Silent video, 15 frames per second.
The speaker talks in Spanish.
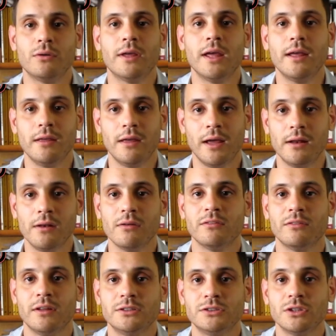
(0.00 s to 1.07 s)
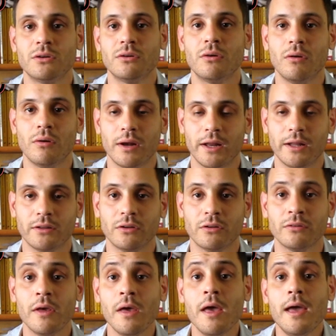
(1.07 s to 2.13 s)
lo que hay en los hechos
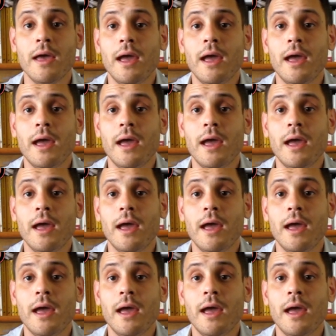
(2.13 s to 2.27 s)
concretos.